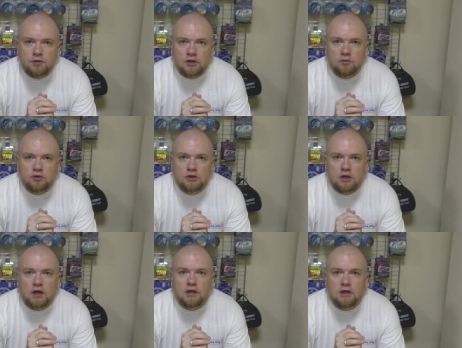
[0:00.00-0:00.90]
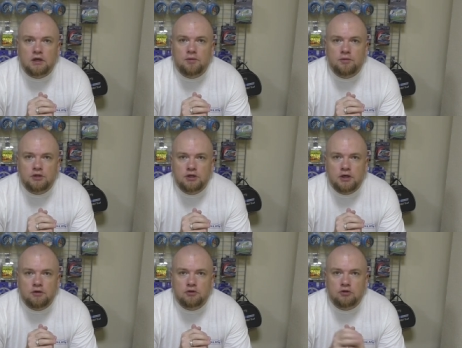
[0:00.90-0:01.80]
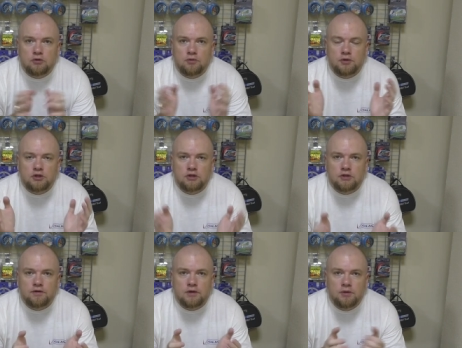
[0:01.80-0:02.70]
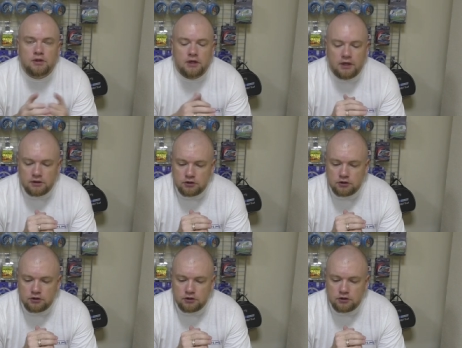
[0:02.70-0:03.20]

потому что, как я обещаю, что пишите в комментариях,